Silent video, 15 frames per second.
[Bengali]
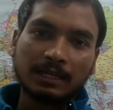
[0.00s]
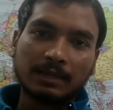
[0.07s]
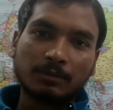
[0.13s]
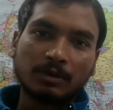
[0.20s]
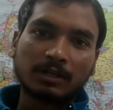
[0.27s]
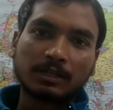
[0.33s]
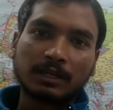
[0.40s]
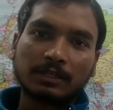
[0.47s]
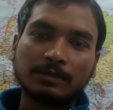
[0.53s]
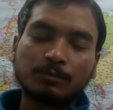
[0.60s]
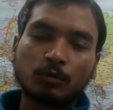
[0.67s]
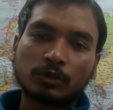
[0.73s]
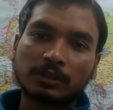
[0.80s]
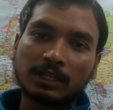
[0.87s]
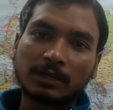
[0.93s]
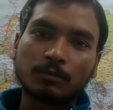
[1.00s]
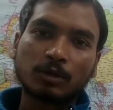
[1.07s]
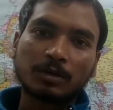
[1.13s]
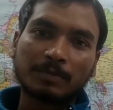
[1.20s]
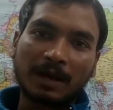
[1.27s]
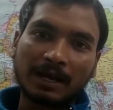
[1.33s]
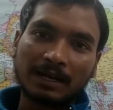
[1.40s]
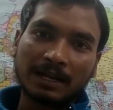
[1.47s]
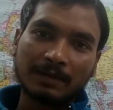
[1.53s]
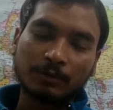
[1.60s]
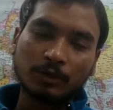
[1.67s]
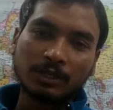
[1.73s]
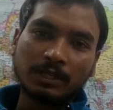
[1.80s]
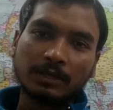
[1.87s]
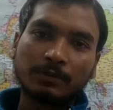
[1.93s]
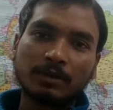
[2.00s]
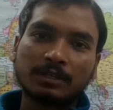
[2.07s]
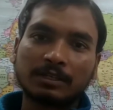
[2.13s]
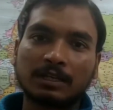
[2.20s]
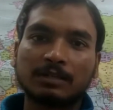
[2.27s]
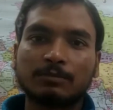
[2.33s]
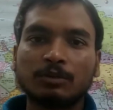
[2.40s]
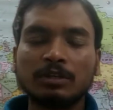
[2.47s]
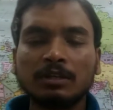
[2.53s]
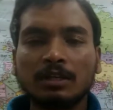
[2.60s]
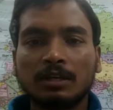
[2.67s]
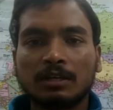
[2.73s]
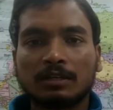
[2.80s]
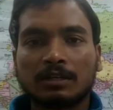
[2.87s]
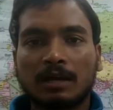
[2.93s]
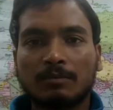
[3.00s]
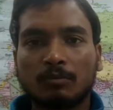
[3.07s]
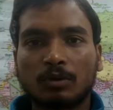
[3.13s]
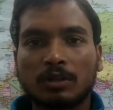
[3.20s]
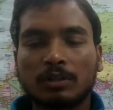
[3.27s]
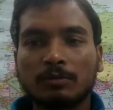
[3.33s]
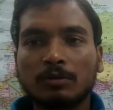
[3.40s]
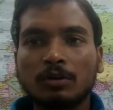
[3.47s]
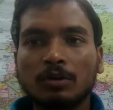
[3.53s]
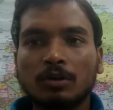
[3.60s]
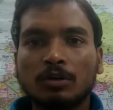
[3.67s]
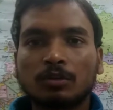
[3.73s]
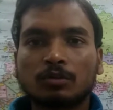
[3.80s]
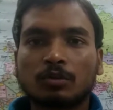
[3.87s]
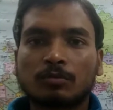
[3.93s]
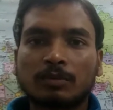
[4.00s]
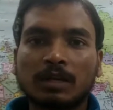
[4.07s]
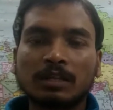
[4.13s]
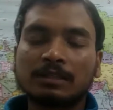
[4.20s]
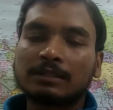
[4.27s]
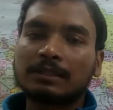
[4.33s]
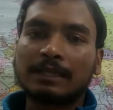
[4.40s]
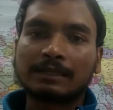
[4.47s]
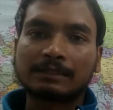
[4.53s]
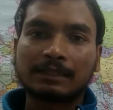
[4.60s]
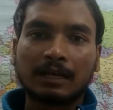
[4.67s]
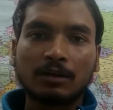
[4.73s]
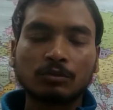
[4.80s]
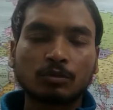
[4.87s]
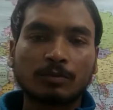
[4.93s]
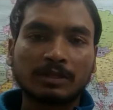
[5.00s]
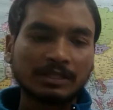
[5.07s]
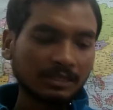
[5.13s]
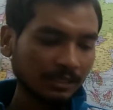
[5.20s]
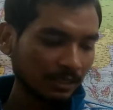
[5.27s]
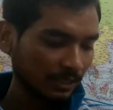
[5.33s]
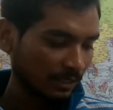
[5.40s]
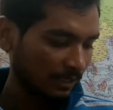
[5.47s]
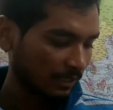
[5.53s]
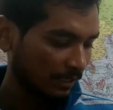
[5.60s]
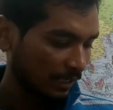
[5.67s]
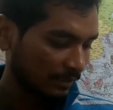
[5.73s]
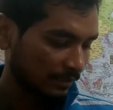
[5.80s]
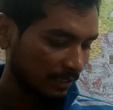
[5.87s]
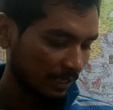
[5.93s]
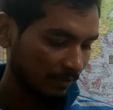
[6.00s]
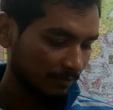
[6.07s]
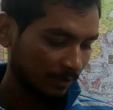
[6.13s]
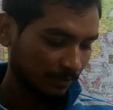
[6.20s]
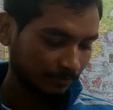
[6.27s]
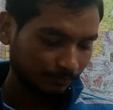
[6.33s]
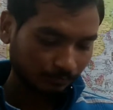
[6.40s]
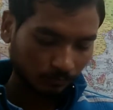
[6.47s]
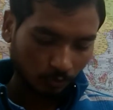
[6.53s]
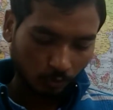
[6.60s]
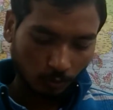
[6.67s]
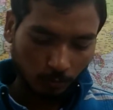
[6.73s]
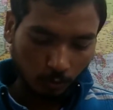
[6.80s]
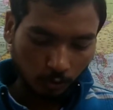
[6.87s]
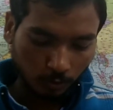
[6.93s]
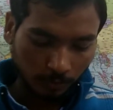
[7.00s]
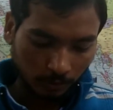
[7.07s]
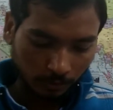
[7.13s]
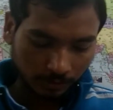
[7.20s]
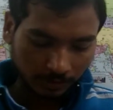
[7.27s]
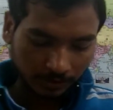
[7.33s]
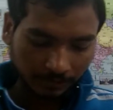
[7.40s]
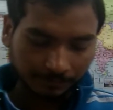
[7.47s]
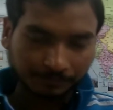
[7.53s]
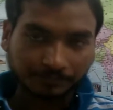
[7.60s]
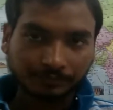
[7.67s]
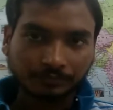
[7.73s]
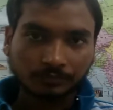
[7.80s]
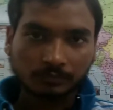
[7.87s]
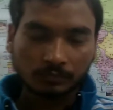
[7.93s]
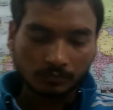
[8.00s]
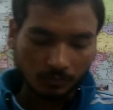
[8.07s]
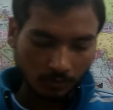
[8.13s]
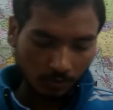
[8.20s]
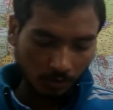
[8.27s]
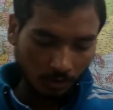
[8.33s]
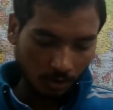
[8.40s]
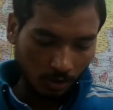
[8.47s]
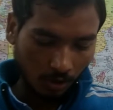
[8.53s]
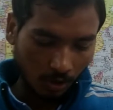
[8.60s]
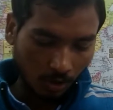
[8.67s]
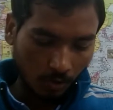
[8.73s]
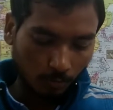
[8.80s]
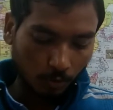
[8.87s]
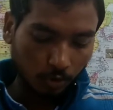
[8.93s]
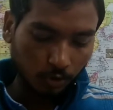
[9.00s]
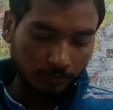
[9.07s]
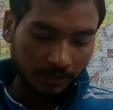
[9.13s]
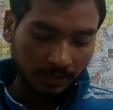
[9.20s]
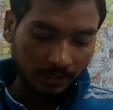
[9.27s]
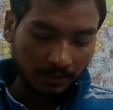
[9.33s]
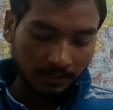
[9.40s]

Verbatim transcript: এবং ইংরাজি প্রত্যেক বইয়ের বাংলা বই এবং ইংরাজি বই নাম বলে দেবো তোমরা দেখতে থাকো তোমাদের কাজে লাগবে তো প্রথমে হচ্ছে প্রথমে